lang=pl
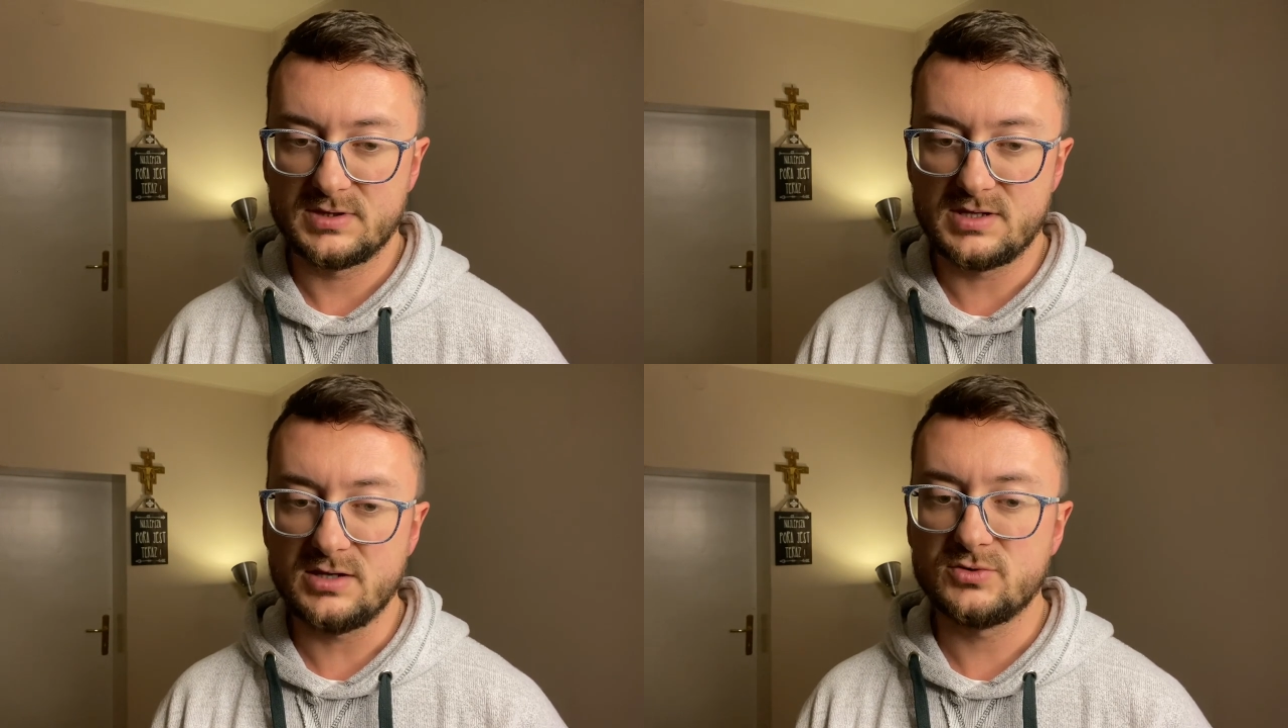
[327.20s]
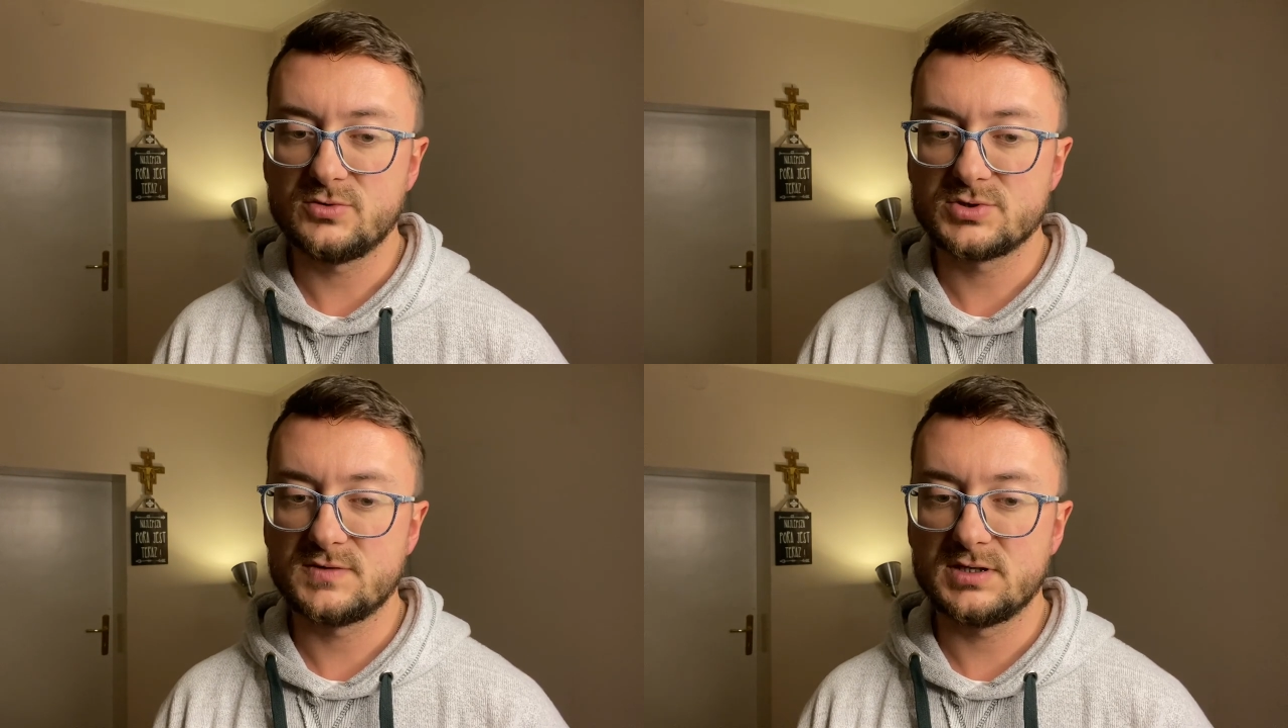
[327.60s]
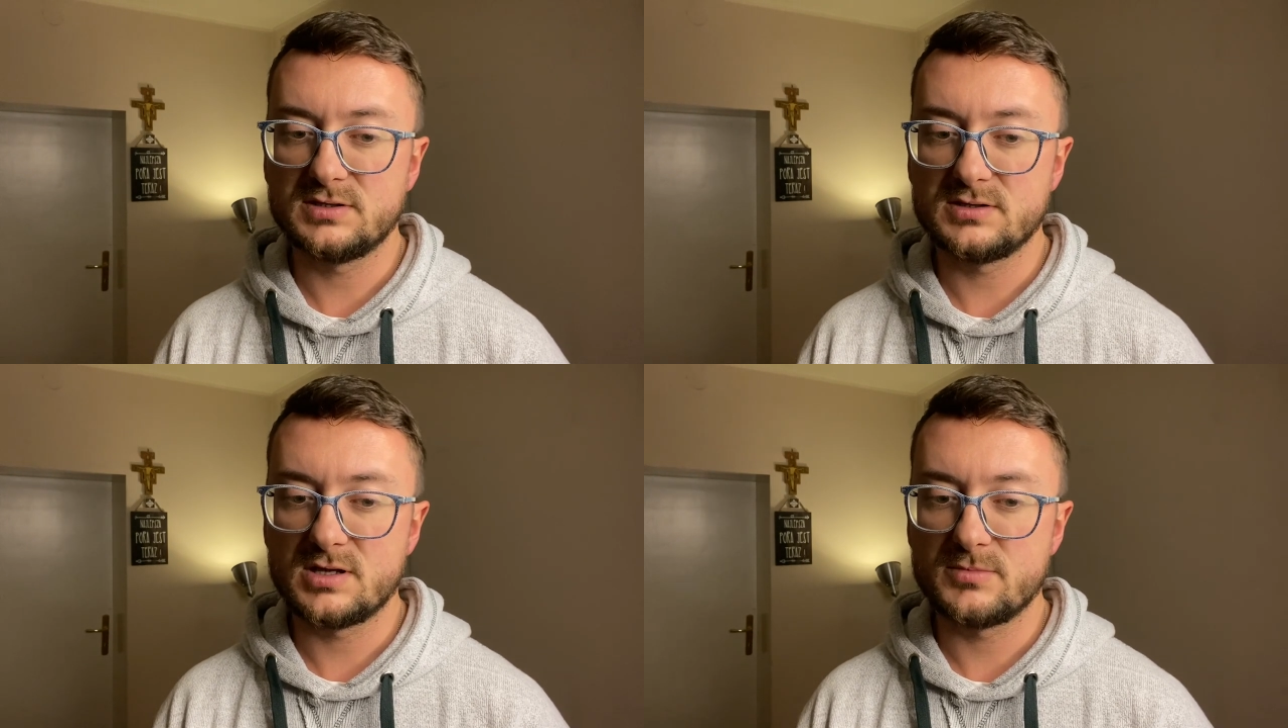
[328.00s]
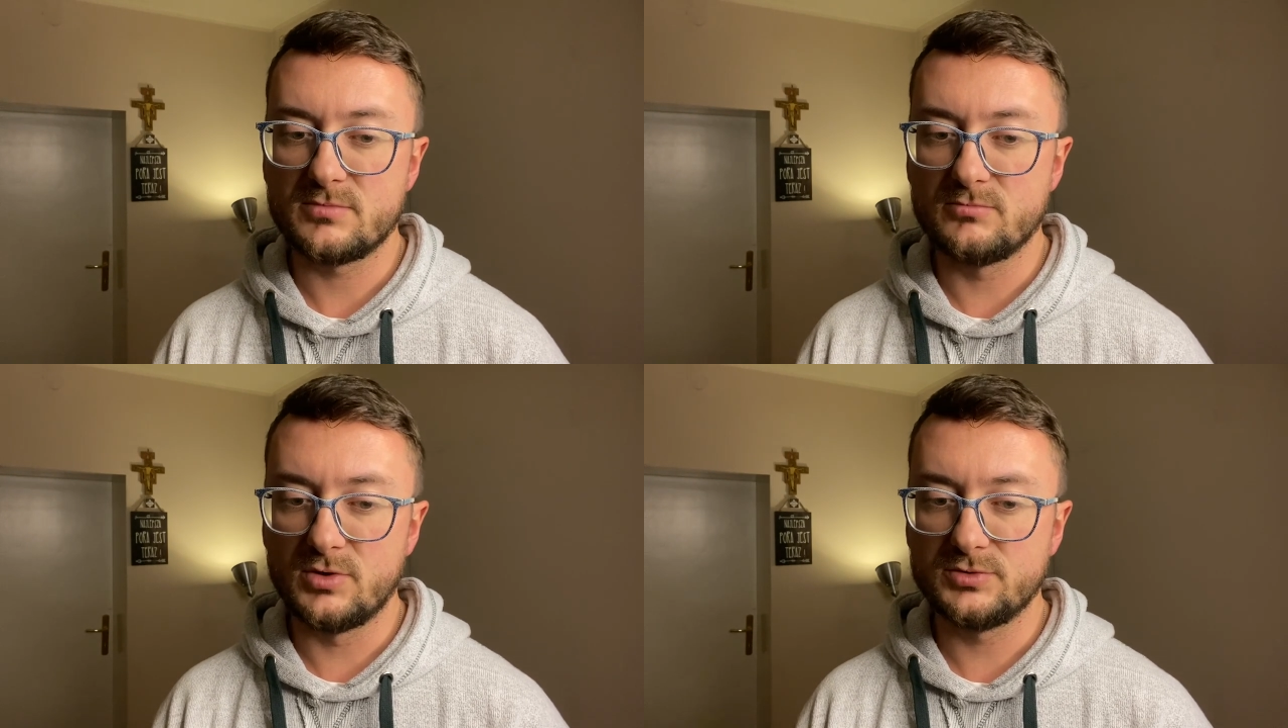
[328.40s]
Daj Duchu Święty nam
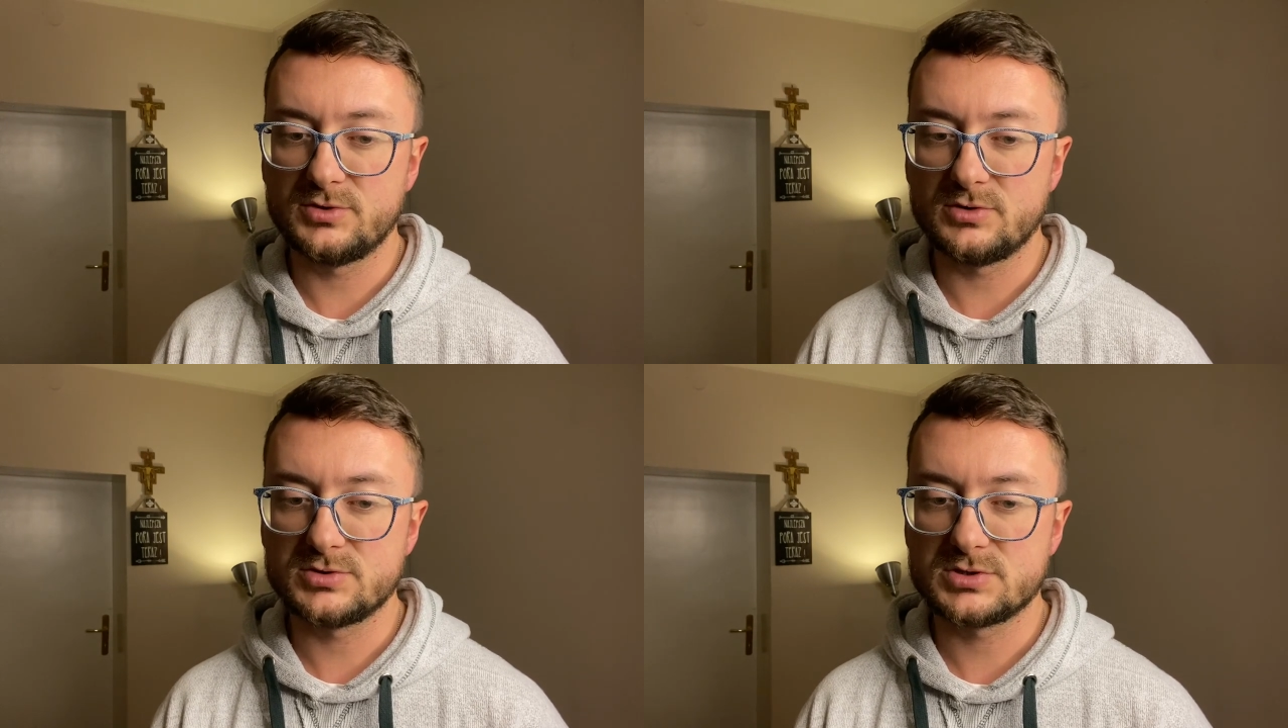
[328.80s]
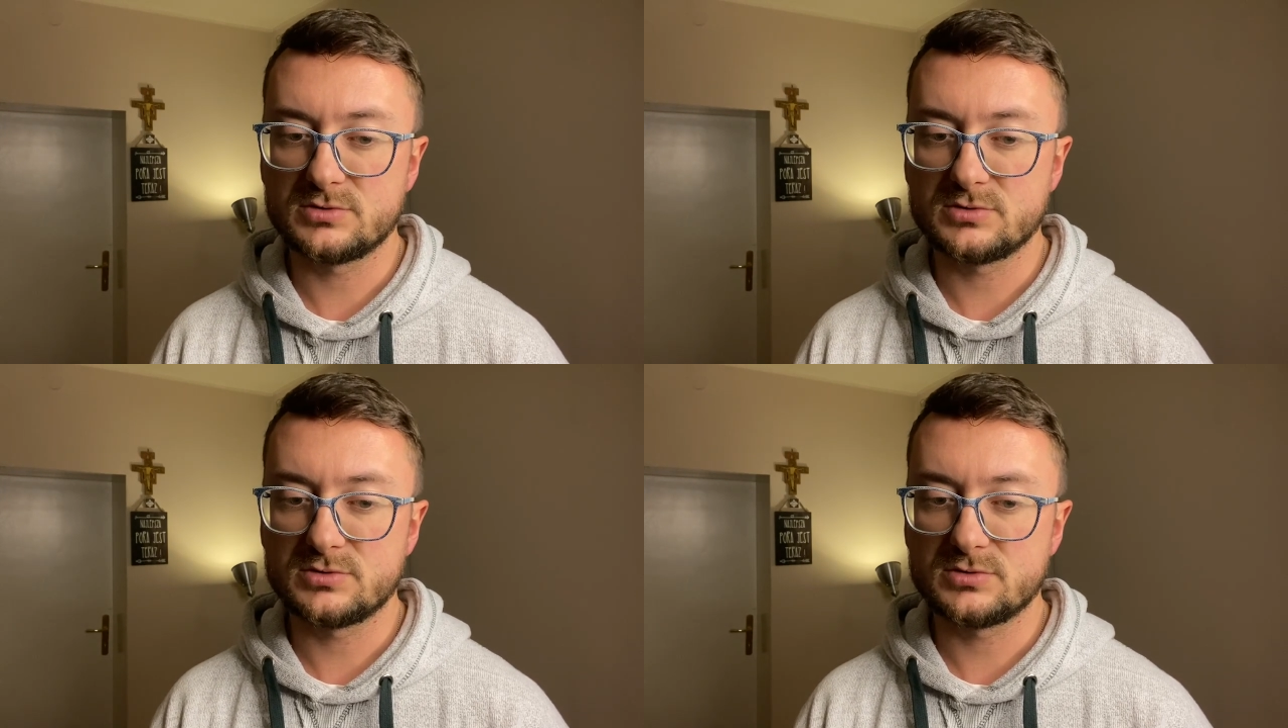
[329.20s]
mądrość,